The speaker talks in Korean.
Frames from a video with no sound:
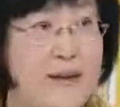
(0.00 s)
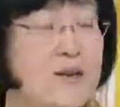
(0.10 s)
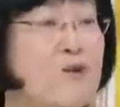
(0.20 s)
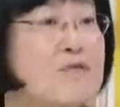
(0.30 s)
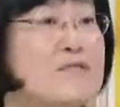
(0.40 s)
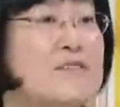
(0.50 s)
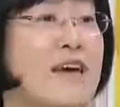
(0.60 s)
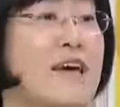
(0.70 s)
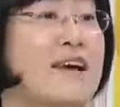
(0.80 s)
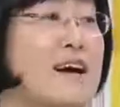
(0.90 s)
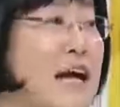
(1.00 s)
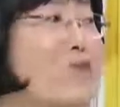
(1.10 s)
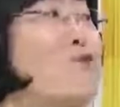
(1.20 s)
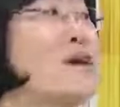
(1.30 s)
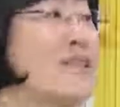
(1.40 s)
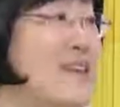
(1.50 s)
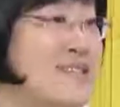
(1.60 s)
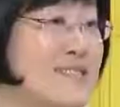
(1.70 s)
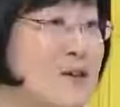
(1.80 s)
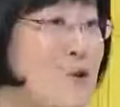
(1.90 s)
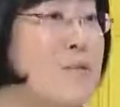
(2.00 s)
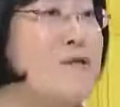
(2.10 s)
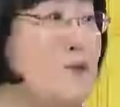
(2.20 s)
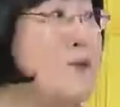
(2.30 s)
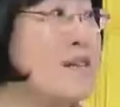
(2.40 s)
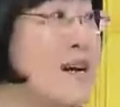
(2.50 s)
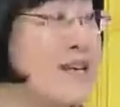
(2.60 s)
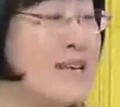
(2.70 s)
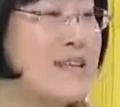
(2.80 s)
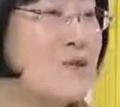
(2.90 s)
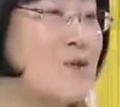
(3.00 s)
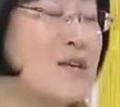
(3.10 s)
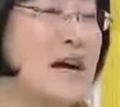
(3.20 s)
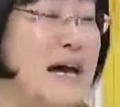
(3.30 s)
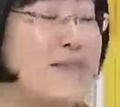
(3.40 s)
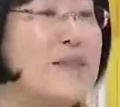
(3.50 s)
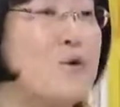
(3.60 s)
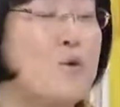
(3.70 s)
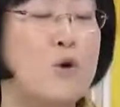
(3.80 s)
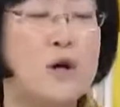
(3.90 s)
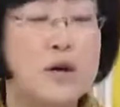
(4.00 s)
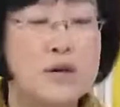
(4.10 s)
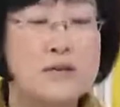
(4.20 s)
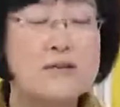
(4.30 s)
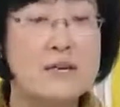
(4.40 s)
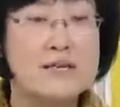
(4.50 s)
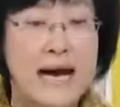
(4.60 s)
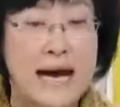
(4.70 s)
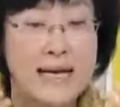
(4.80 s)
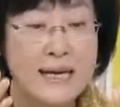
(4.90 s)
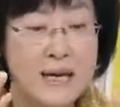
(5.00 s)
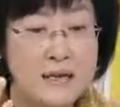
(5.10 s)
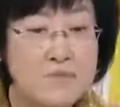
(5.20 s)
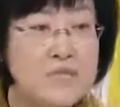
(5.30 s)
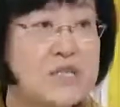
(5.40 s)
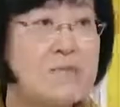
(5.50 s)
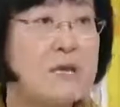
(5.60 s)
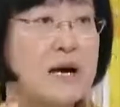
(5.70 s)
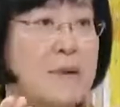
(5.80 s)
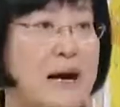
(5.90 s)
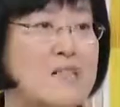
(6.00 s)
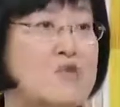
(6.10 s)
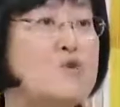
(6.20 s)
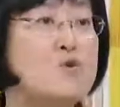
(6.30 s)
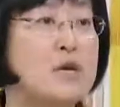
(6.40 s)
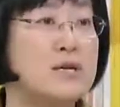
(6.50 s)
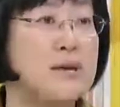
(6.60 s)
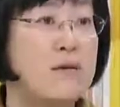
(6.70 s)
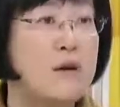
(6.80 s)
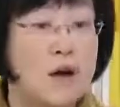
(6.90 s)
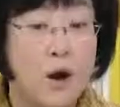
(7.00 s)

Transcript: 이거는 이제 애랑 안 놀겠다지. 네, 그만 네. 놀자가 되는 그쵸. 거니까 안 되고 그때 이제 아이의 움직임에 내가 맞춰줘야 돼요.